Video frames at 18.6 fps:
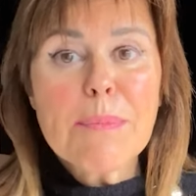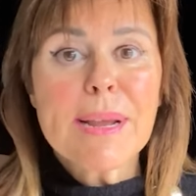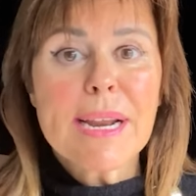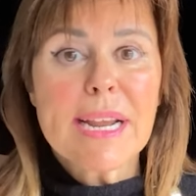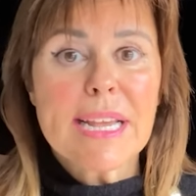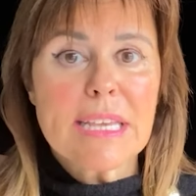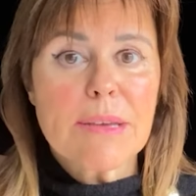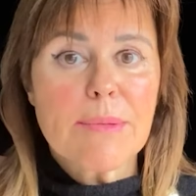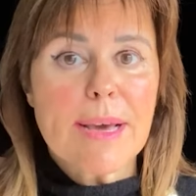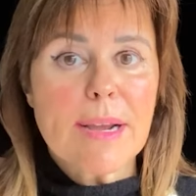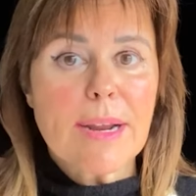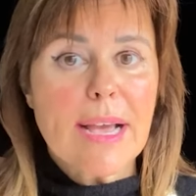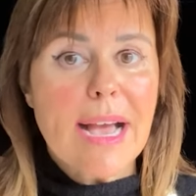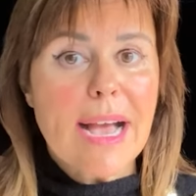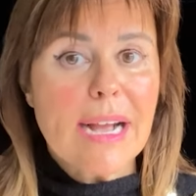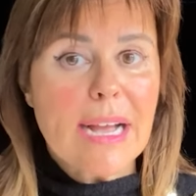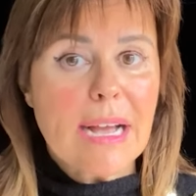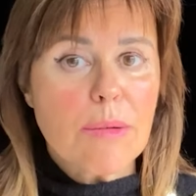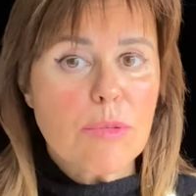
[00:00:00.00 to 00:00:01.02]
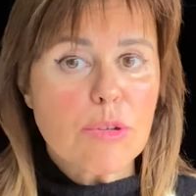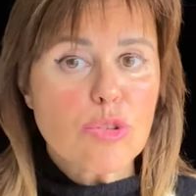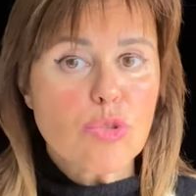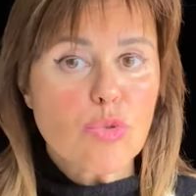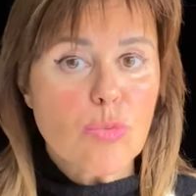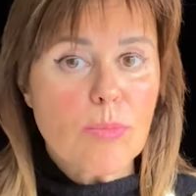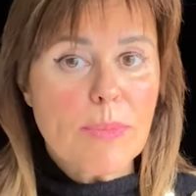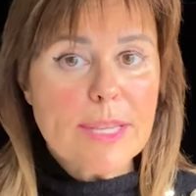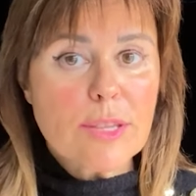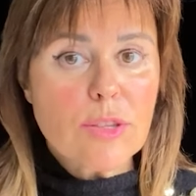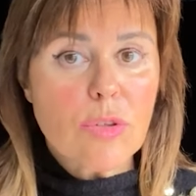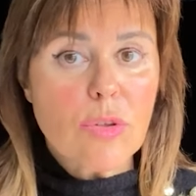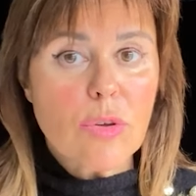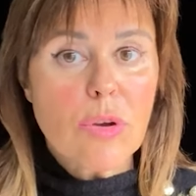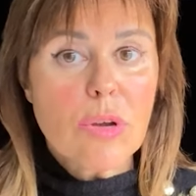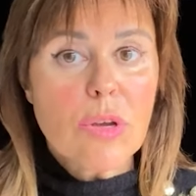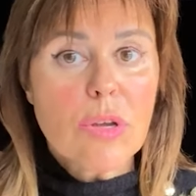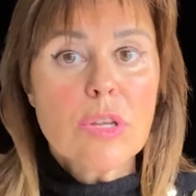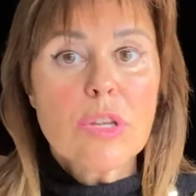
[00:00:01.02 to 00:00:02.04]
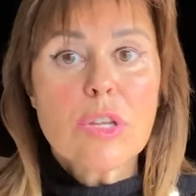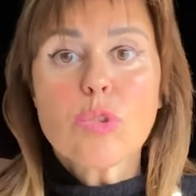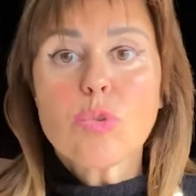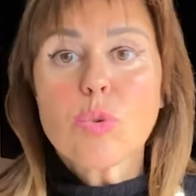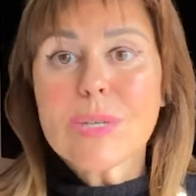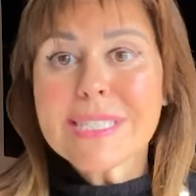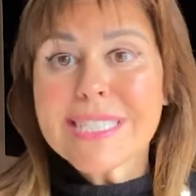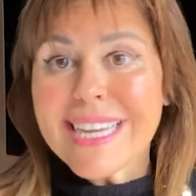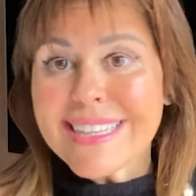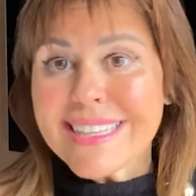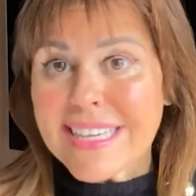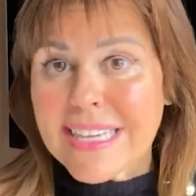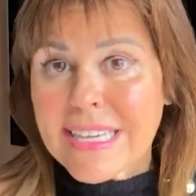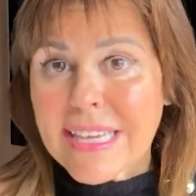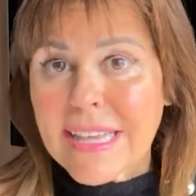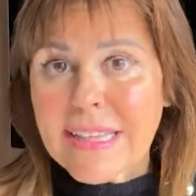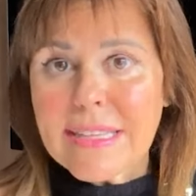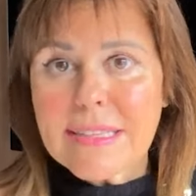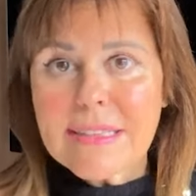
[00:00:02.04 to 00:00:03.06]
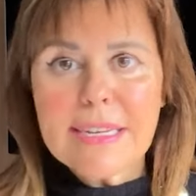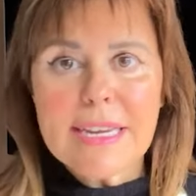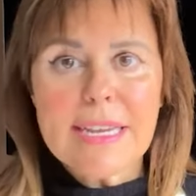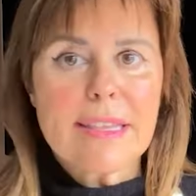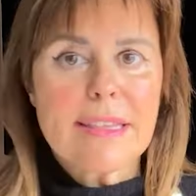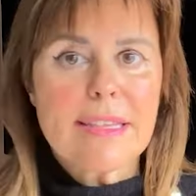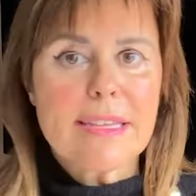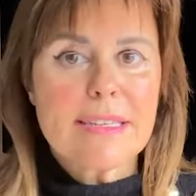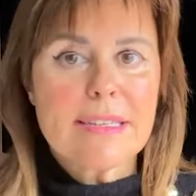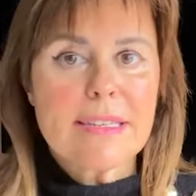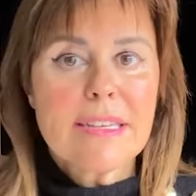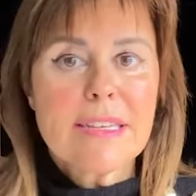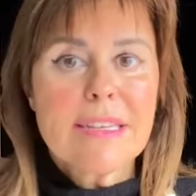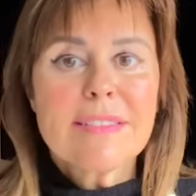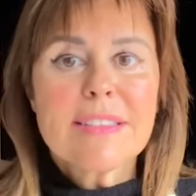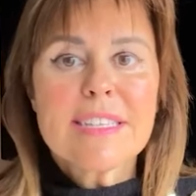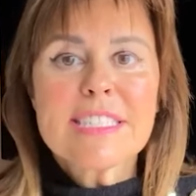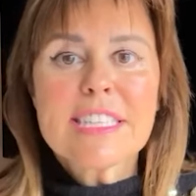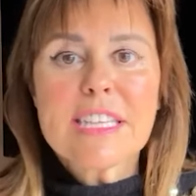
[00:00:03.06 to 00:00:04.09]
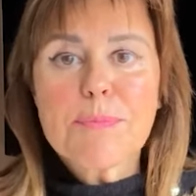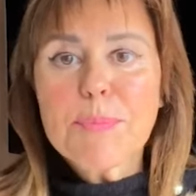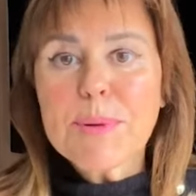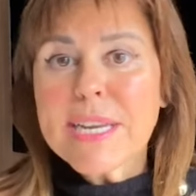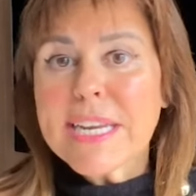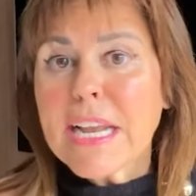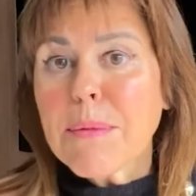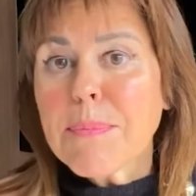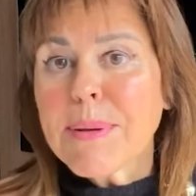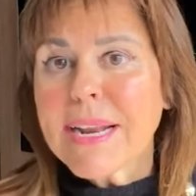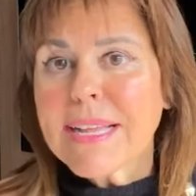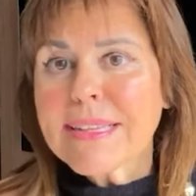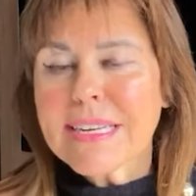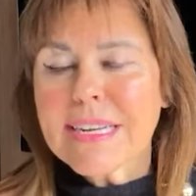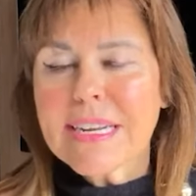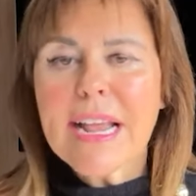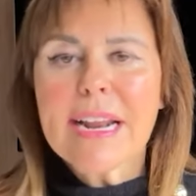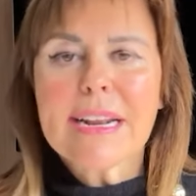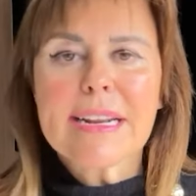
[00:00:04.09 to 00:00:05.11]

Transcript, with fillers: para llevar a cabo tu método, tu estrategia de trading, disciplina para tener a